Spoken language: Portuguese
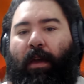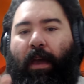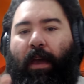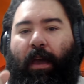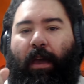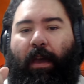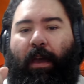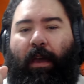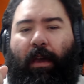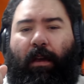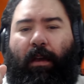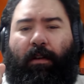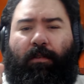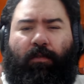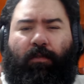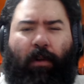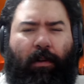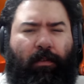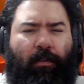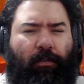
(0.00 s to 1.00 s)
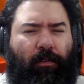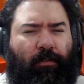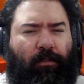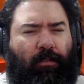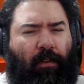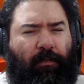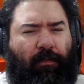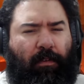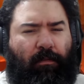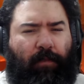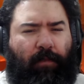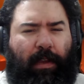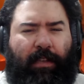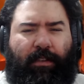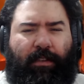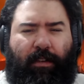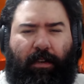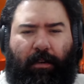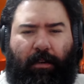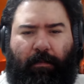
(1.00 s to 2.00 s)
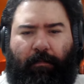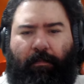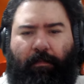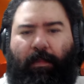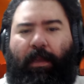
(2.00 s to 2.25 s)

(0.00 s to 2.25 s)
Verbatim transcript: É, Chronicles of Riddick,